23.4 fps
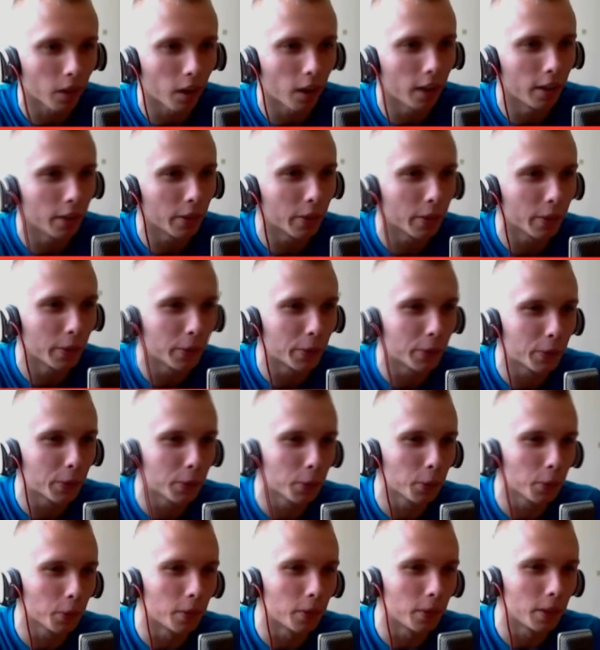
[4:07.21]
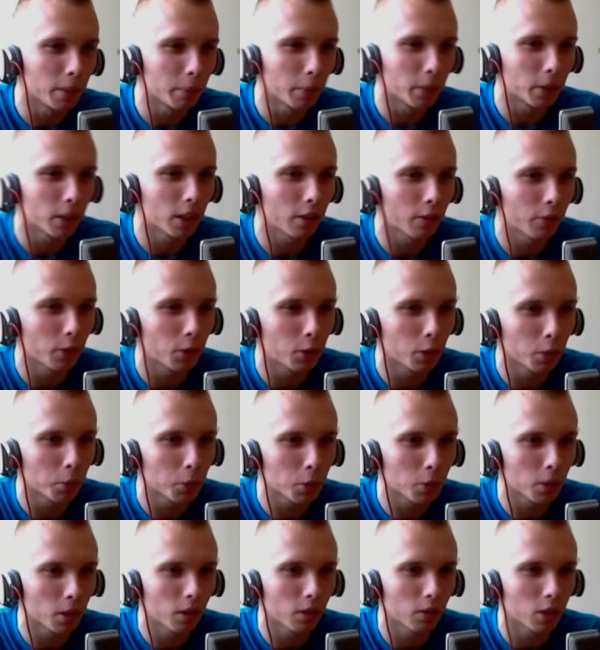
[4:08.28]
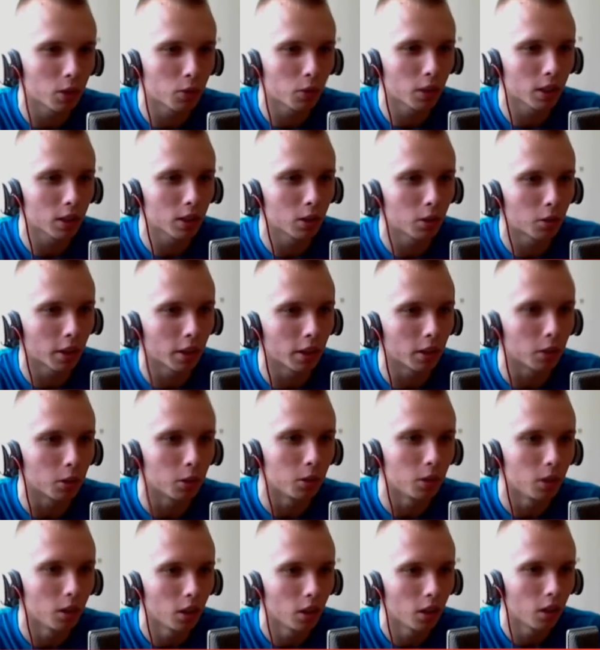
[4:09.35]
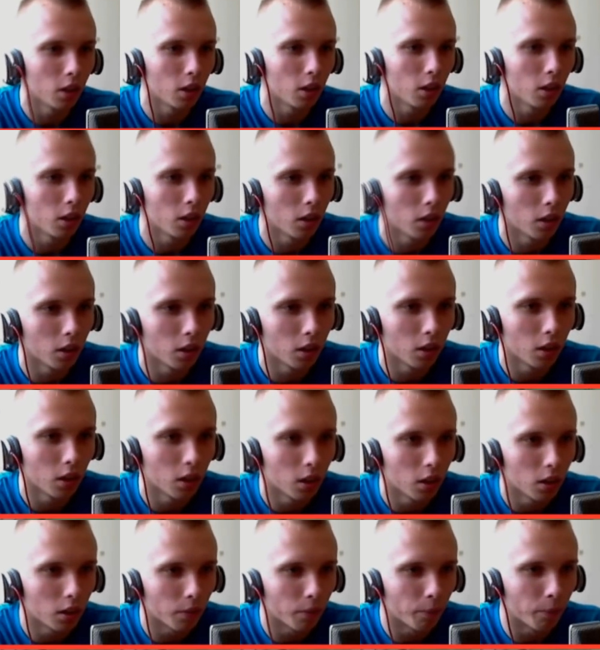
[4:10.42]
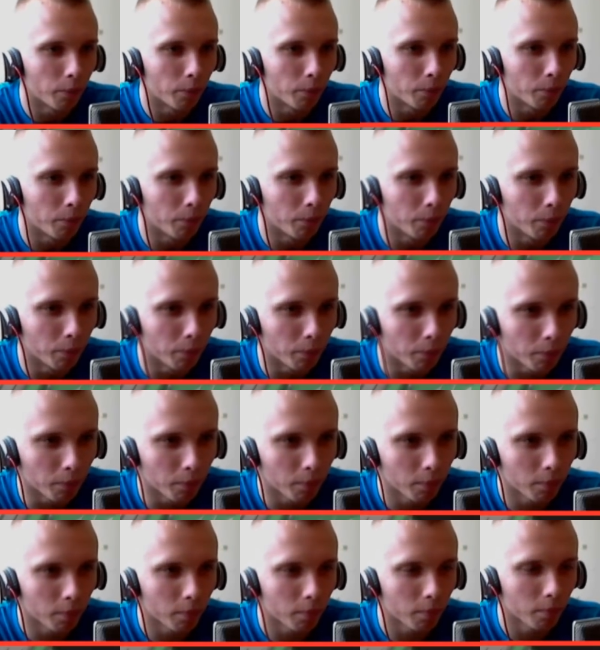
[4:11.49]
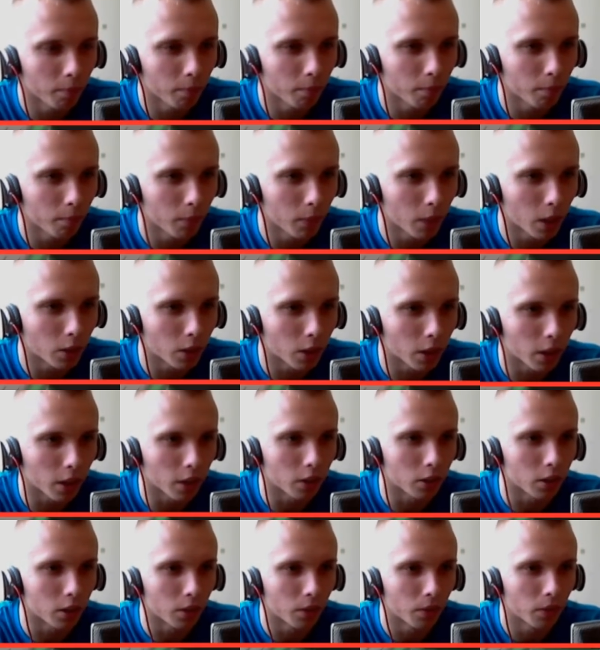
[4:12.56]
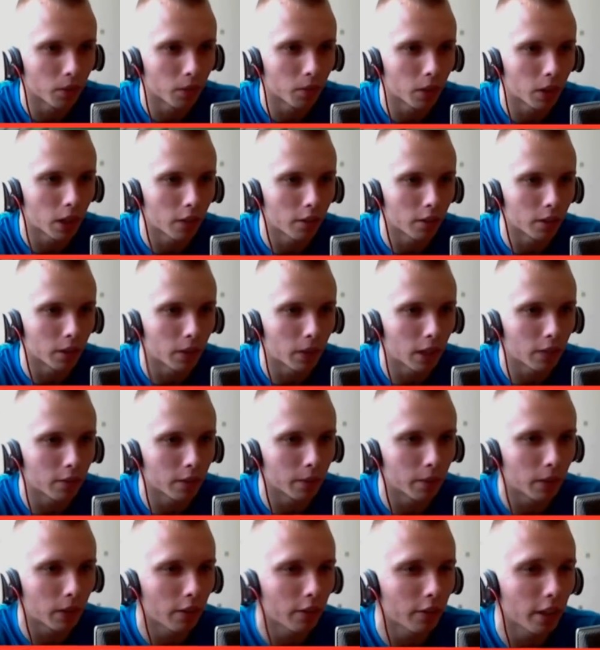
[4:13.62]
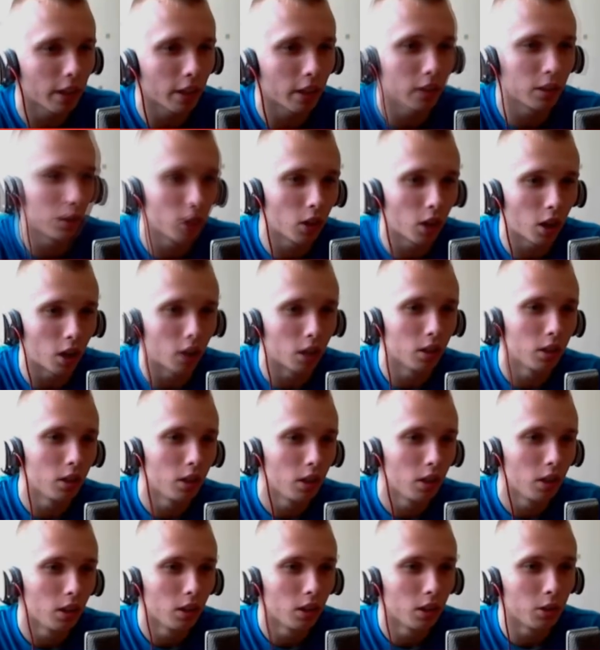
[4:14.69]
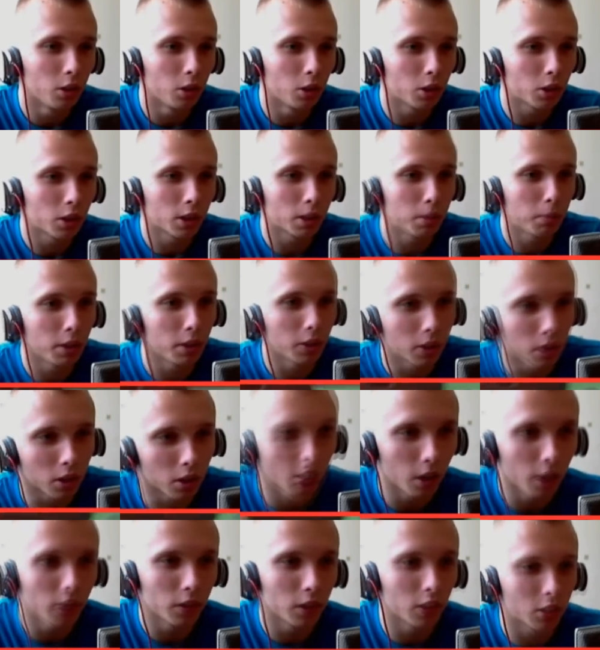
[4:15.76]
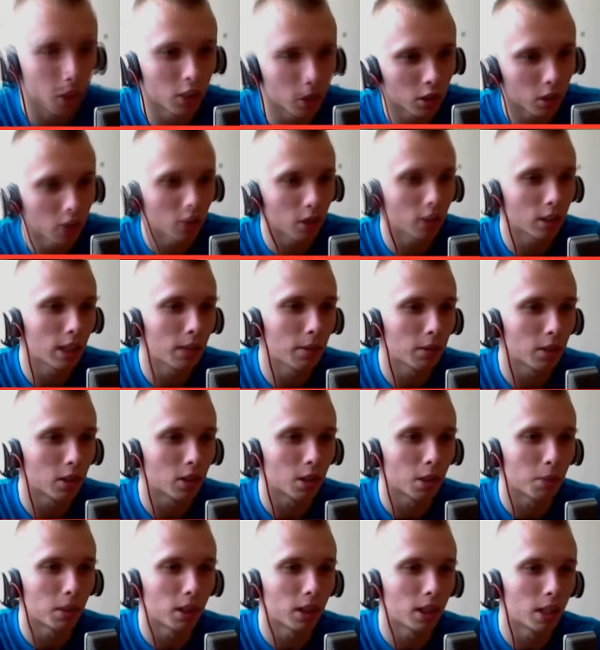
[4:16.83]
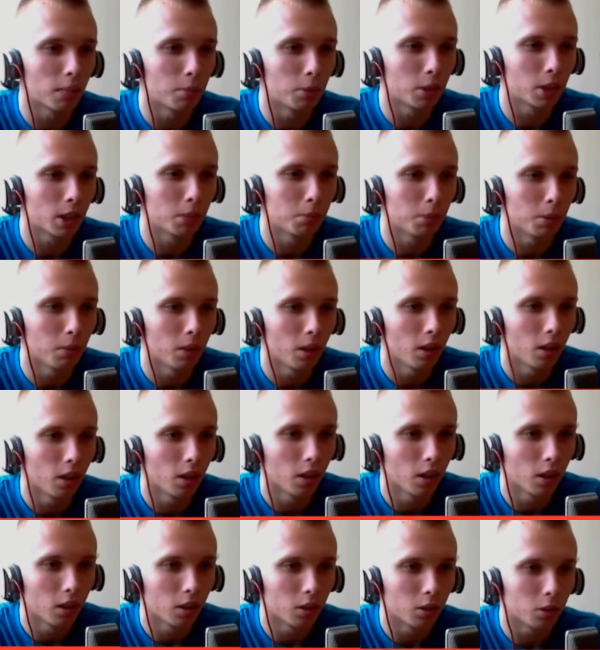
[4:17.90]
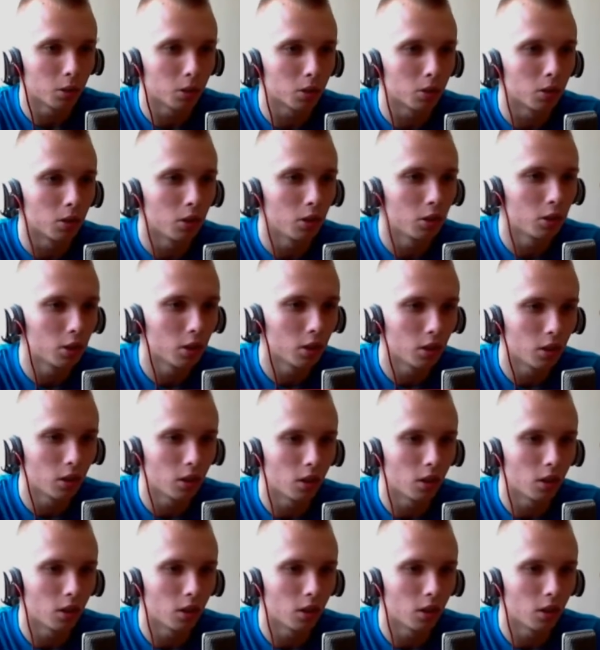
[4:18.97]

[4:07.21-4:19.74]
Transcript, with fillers: Ale to jest trudne, nie potrafię się obsługiwać własną ręką. Mm, czekajcie. Prawie, prawie, prawie. O! Już jest blisko. Jeszcze tylko tamte żeberka musiałbym usunąć.